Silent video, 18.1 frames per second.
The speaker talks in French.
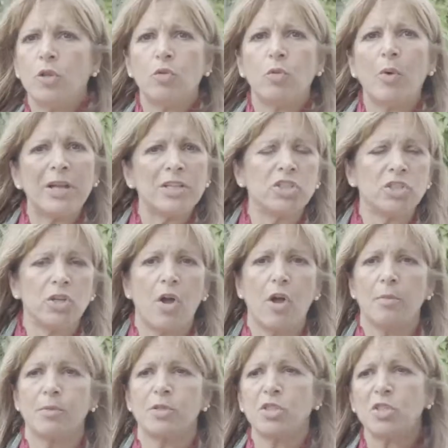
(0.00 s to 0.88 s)
Trois
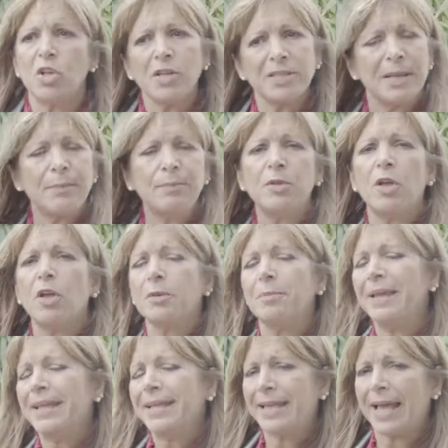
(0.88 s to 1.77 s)
chambres,
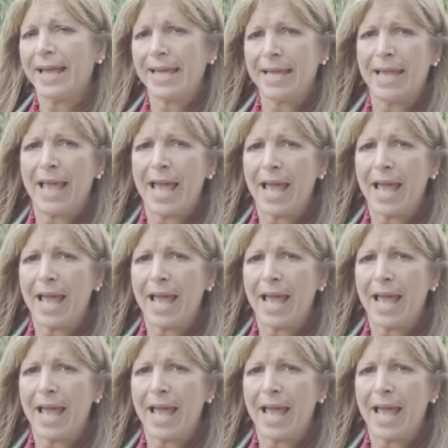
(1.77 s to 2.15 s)
170 mètres carrés